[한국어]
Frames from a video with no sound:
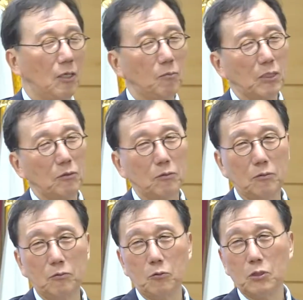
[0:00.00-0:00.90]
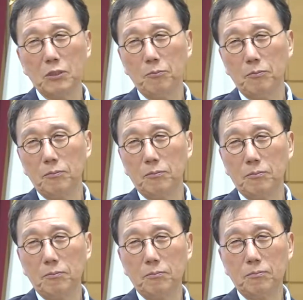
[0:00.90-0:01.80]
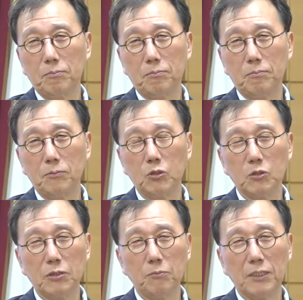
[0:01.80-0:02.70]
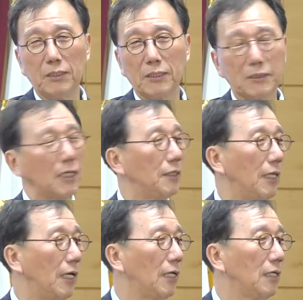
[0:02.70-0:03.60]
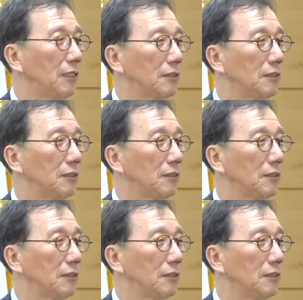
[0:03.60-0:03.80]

아마 60년대생인데